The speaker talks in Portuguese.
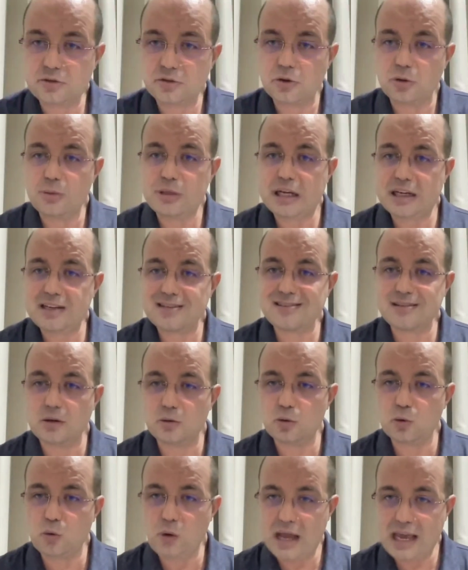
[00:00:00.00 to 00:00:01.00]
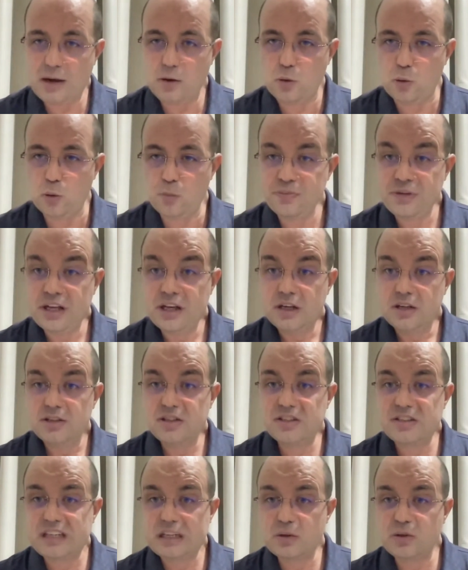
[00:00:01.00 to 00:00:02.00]
sobre a questão do ego,
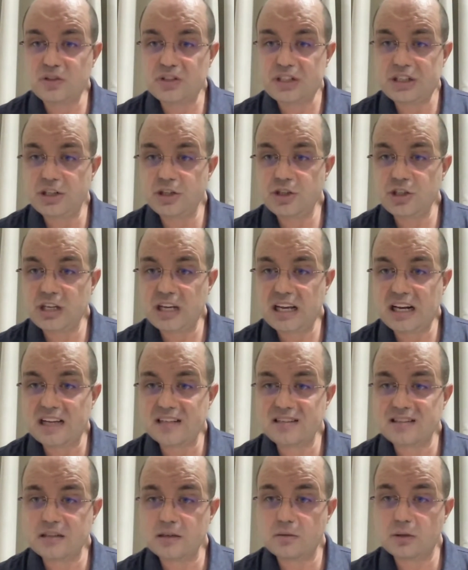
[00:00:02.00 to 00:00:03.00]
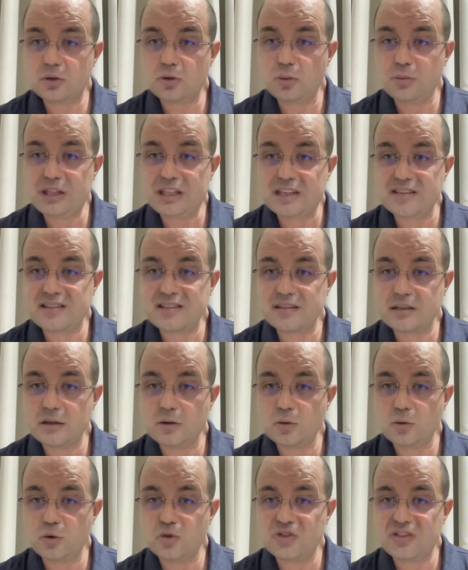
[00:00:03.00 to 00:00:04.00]
dizendo o seguinte: em relação à
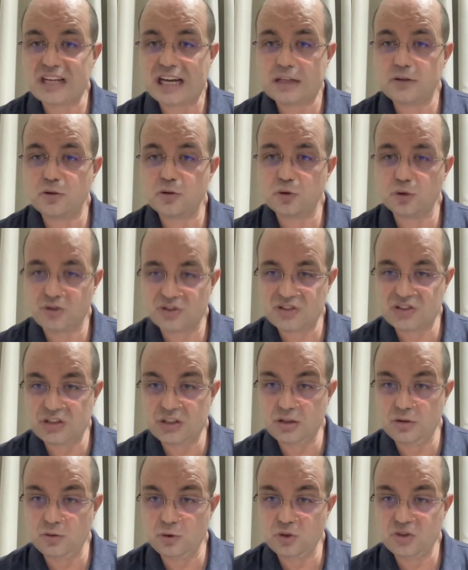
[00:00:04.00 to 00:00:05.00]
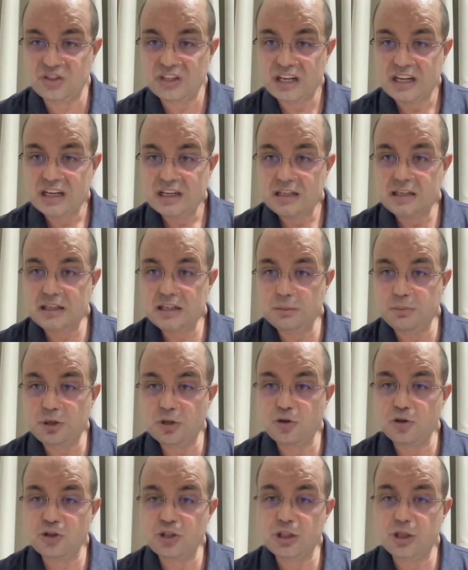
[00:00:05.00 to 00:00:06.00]
dominação dos atos nocivos e que
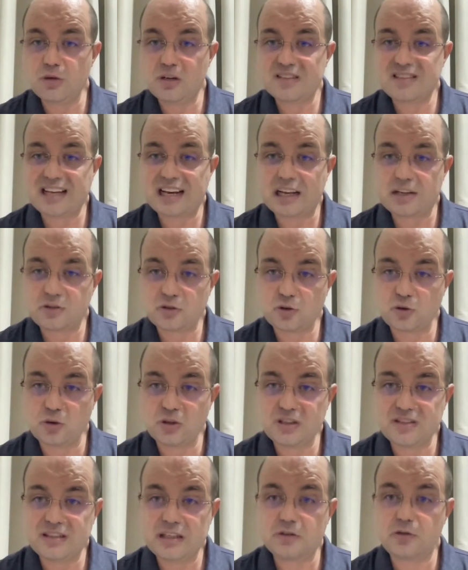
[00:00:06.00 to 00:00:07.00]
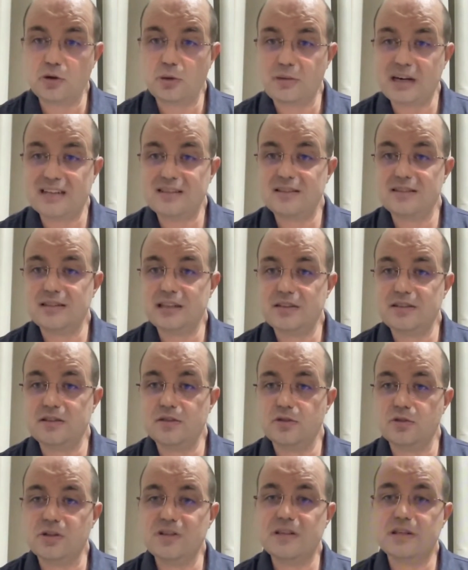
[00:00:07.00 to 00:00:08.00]
prejudicam as relações e as tomadas de
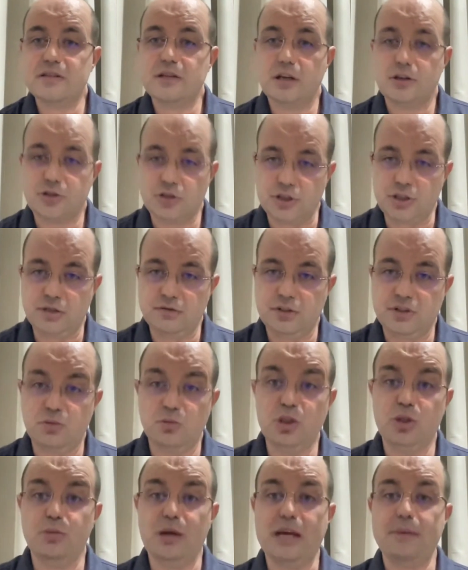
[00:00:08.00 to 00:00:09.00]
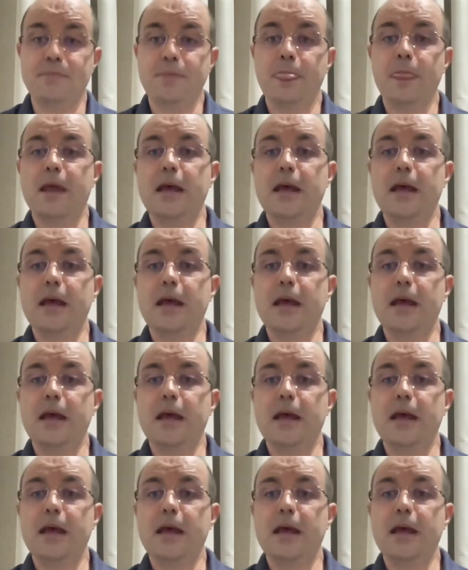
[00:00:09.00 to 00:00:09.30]
decisões assertivas. Muito bem.